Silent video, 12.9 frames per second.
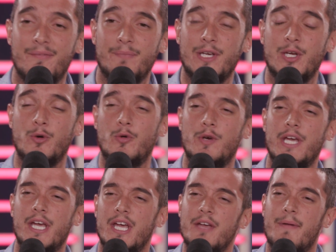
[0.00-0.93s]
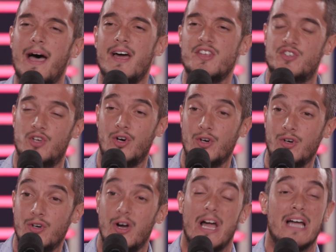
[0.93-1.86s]
mi
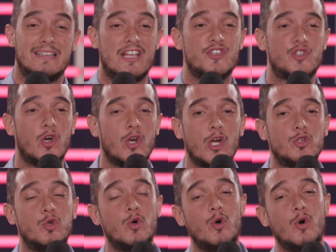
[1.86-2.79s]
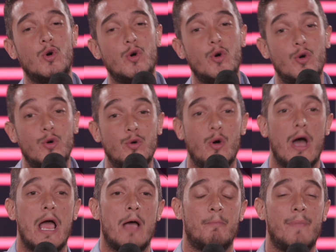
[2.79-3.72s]
universo, tan solo tú
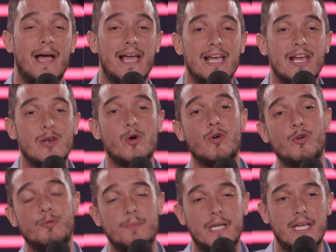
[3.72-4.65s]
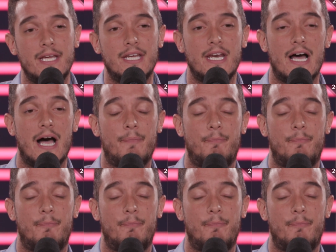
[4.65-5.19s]
me iluminas